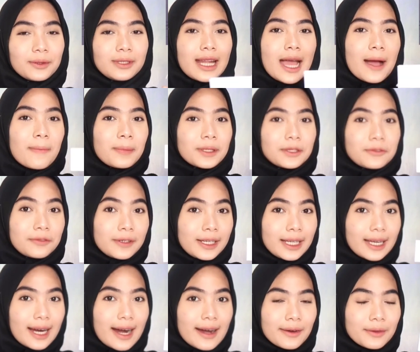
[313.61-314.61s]
itu dapat
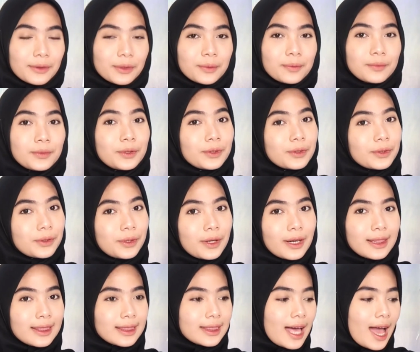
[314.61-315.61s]
free card untuk mengukur
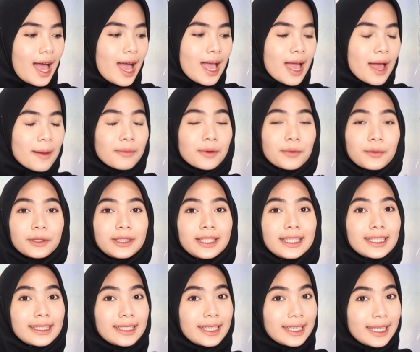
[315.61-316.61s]
entah
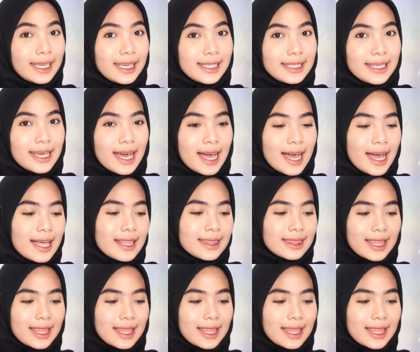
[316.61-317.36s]
pemutih giginya,